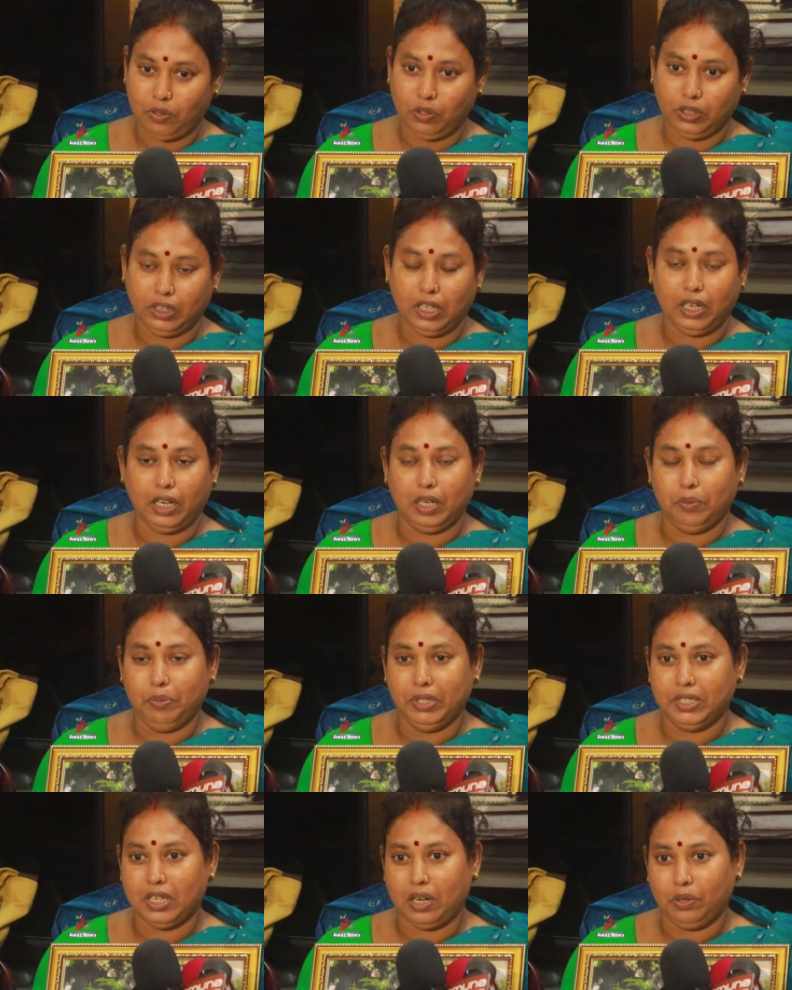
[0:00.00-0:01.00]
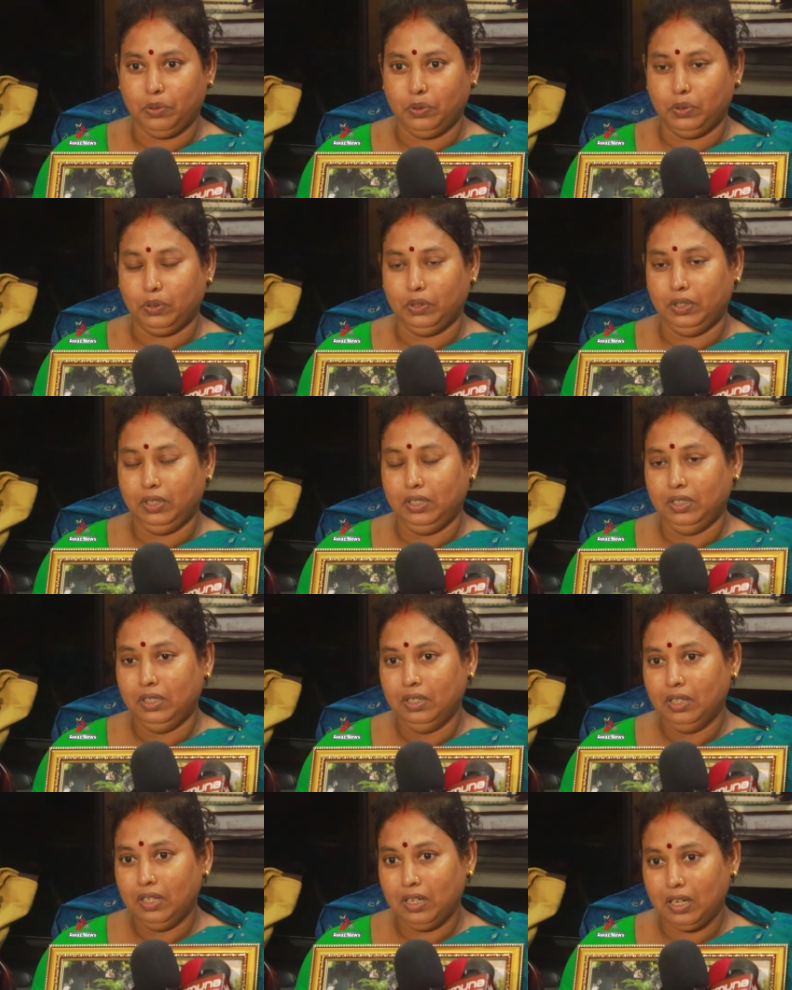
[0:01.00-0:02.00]
তখন কয় এখানে খালি লাশ
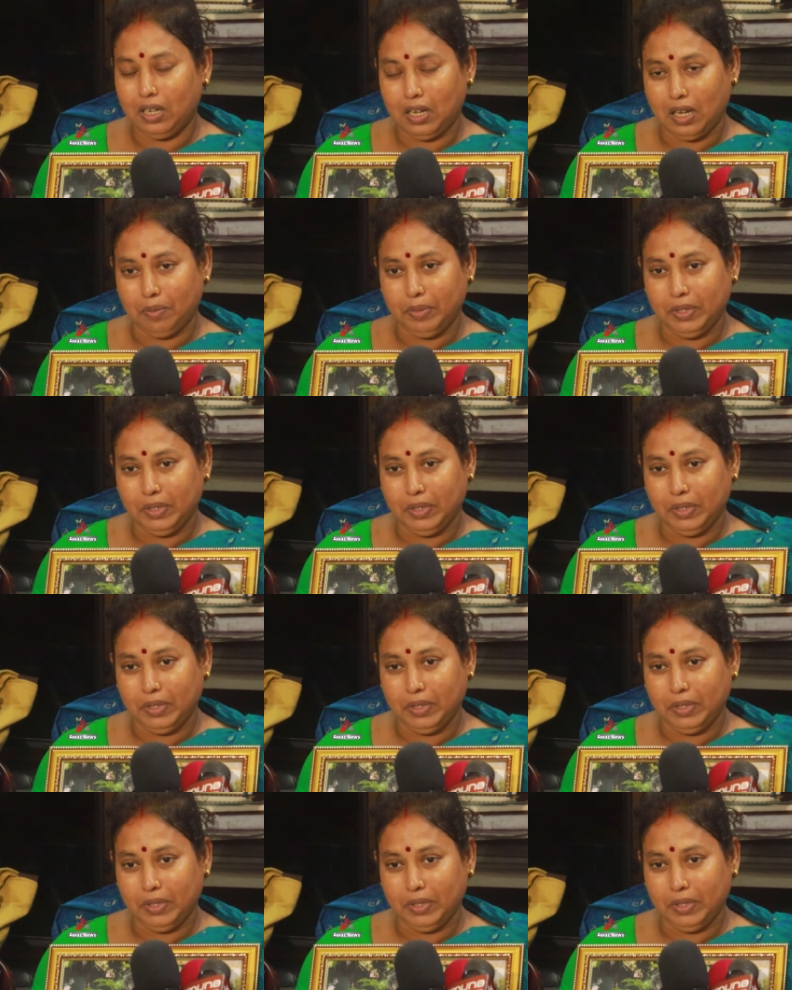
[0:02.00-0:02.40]
পড়ে আছে কোনো